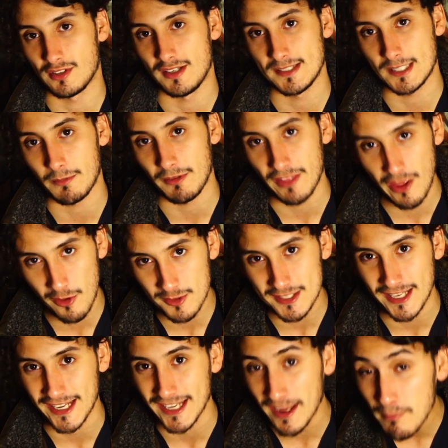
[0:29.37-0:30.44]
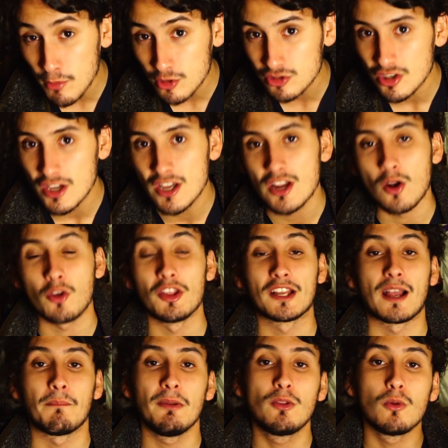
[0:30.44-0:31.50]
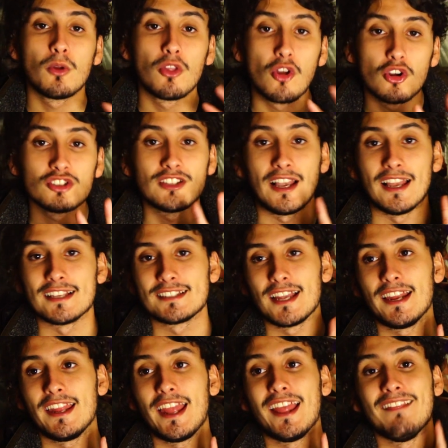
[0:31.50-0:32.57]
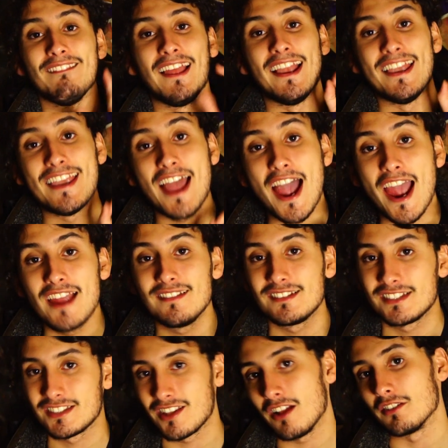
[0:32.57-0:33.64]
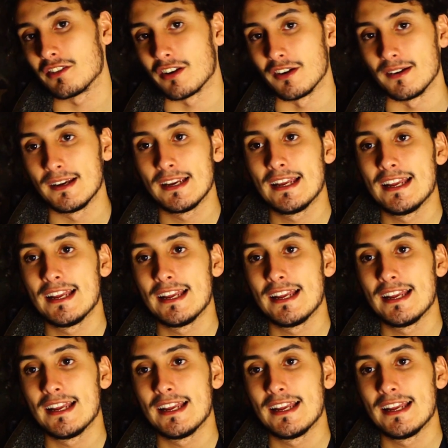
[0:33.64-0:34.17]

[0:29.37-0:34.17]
En este video seguiremos con el capítulo 2 de la serie The Night Stalker.